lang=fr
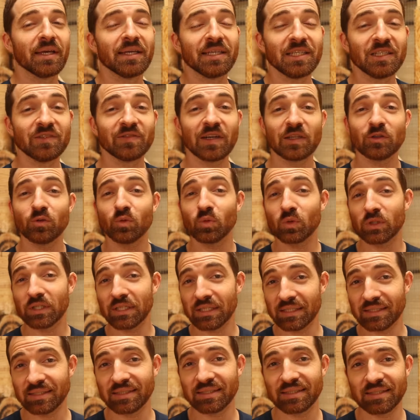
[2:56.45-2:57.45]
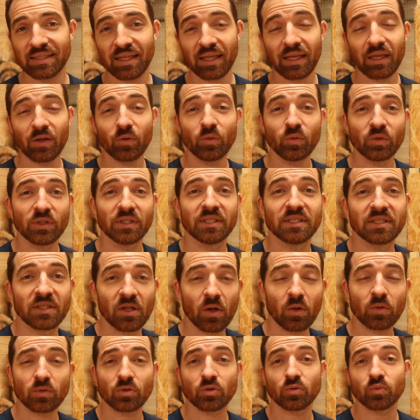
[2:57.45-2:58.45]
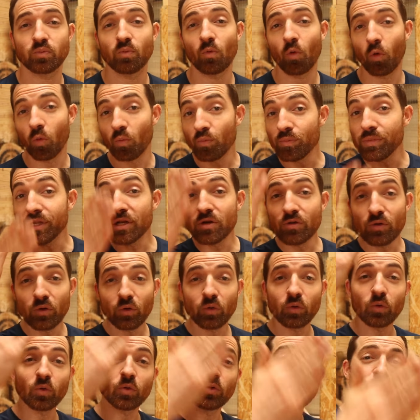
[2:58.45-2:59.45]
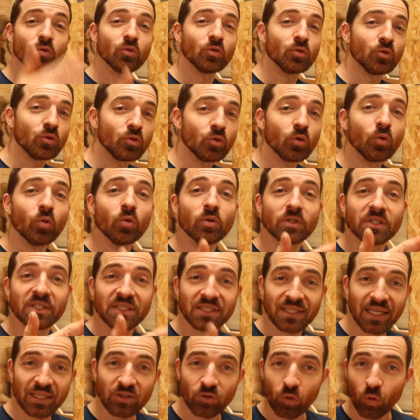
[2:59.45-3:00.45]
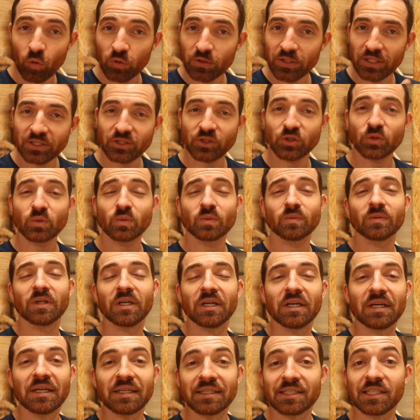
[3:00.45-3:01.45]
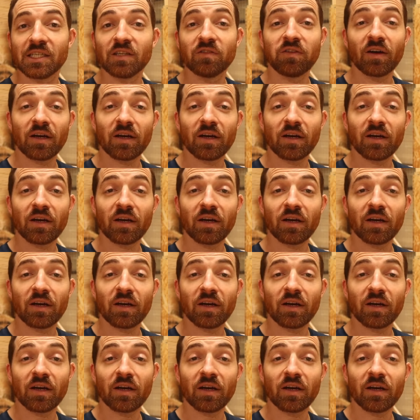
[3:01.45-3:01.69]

il va donc exister une distance au milieu de cette rotation qui